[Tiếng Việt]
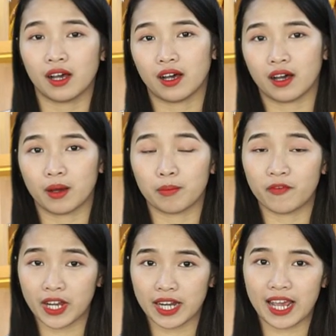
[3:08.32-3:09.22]
À,
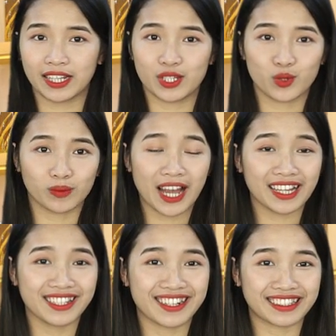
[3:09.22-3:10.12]
vậy nên thì chúng
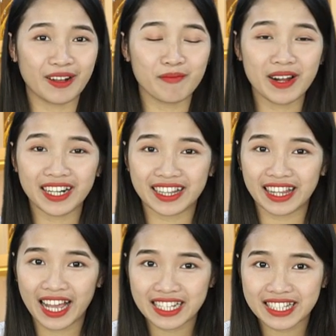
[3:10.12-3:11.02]
ta thường thắc mắc là
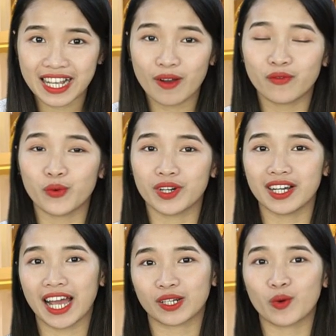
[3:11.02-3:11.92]
tại sao phụ nữ
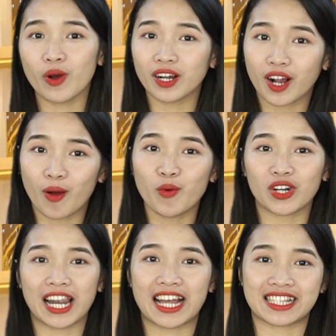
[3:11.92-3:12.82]
Hàn Quốc có
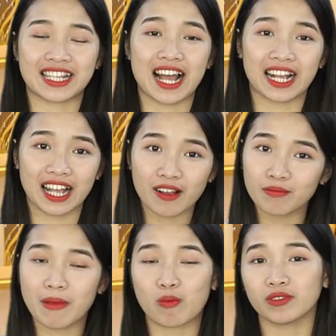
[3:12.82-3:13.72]
một làn da
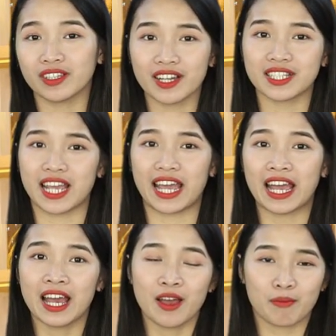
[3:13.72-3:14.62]
căng bóng tươi trẻ
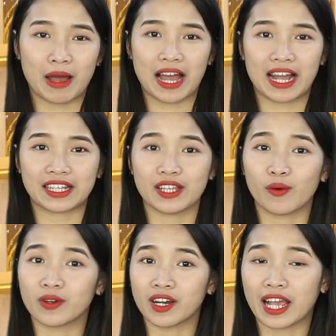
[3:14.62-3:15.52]
mà
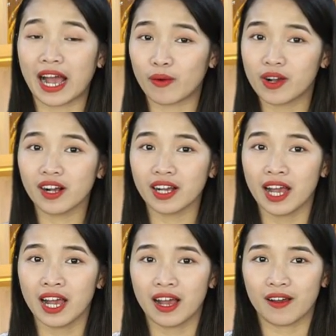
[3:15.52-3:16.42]
nhiều người ao ước
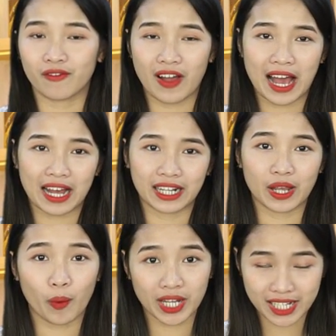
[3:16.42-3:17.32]
và
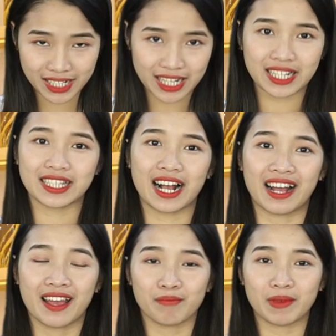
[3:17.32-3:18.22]
Kiều Anh chắc chắn rằng
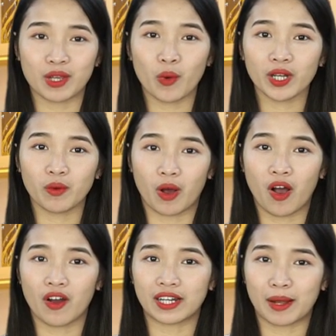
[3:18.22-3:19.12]
bí quyết của
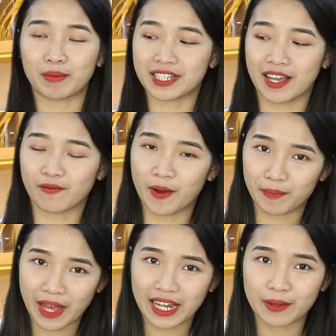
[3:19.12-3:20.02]
họ nằm ở sản
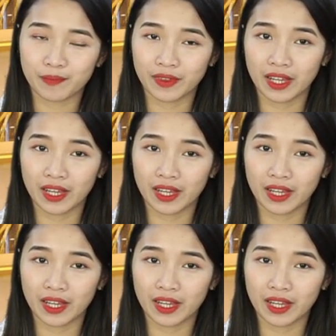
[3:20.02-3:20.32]
phẩm này